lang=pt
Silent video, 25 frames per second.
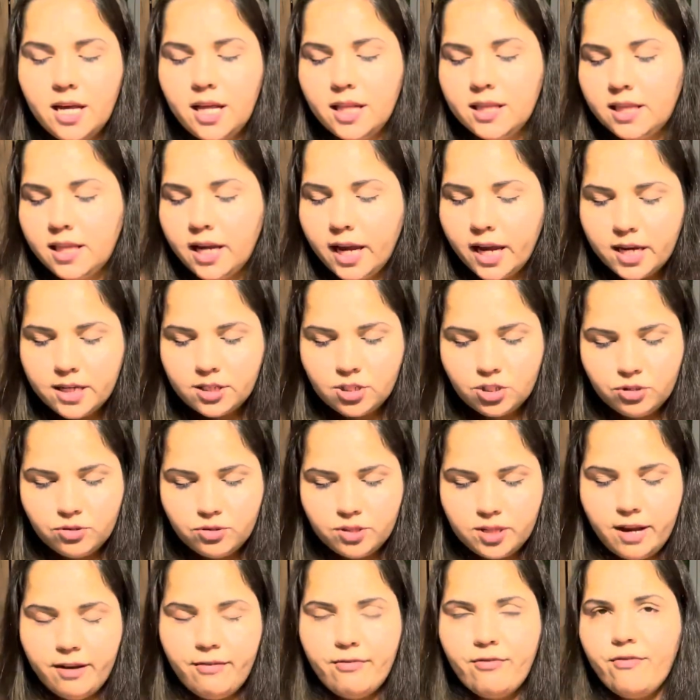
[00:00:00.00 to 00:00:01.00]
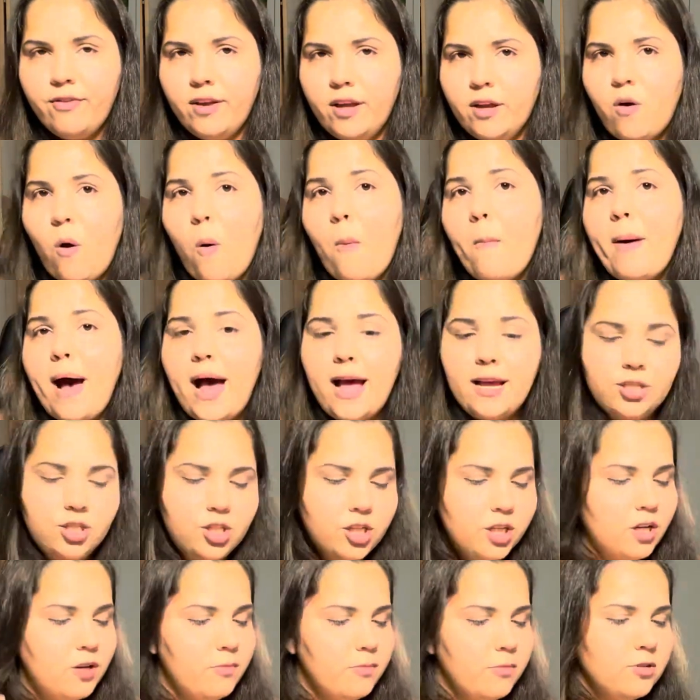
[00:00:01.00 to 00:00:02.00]
textos, enfim,
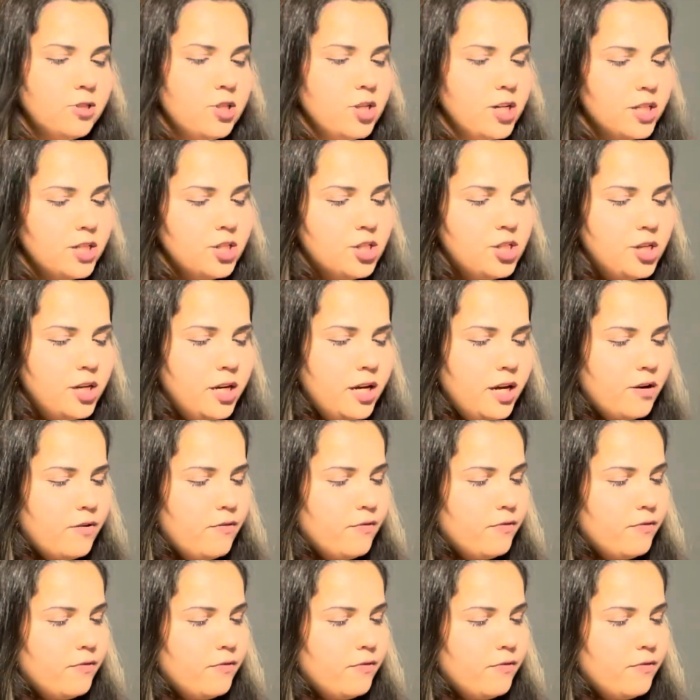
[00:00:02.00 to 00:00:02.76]
compartilho meu dia a dia com